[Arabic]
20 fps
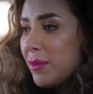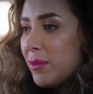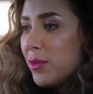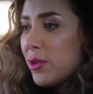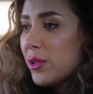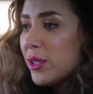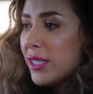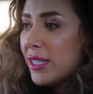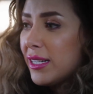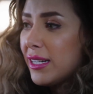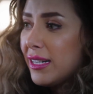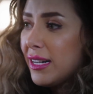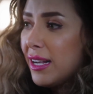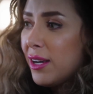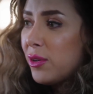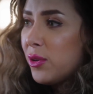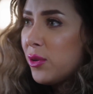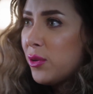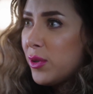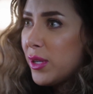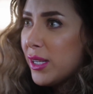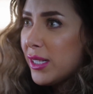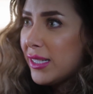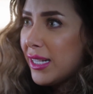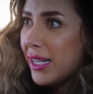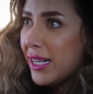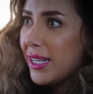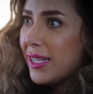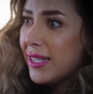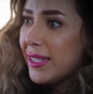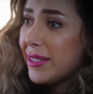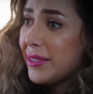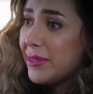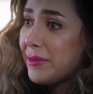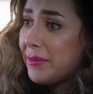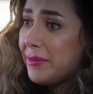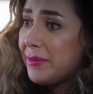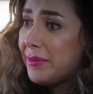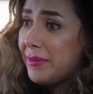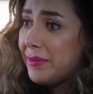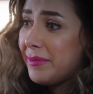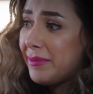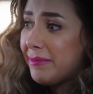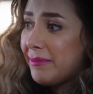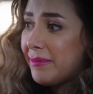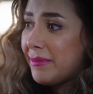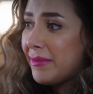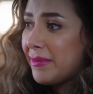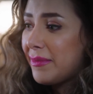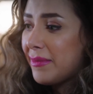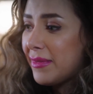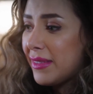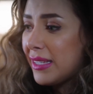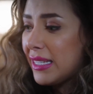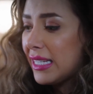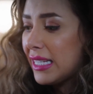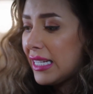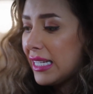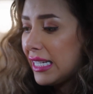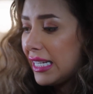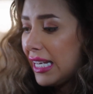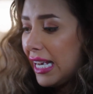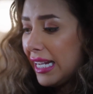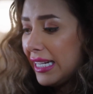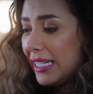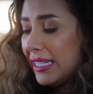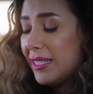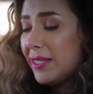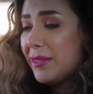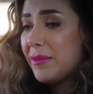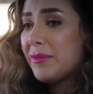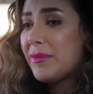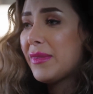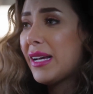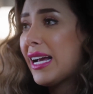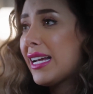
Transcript: بص اللي انا هقوله لك ده يعني